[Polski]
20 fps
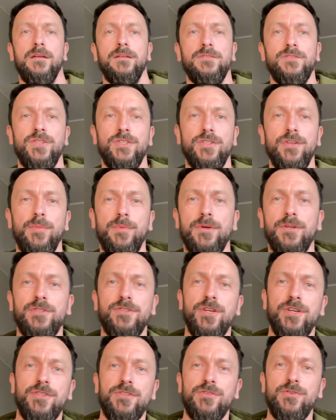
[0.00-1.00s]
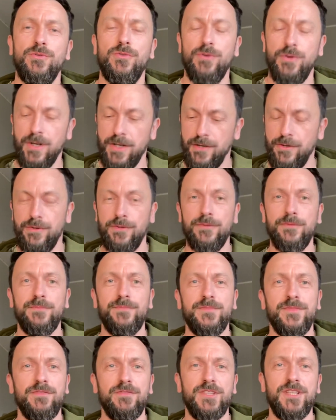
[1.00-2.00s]
Dzień dobry, cześć kukuryku,
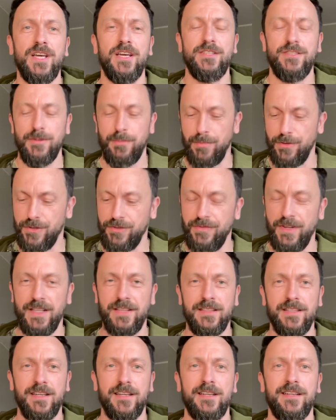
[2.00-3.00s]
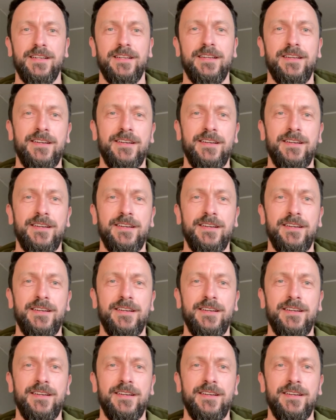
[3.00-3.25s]
witajcie po świętach.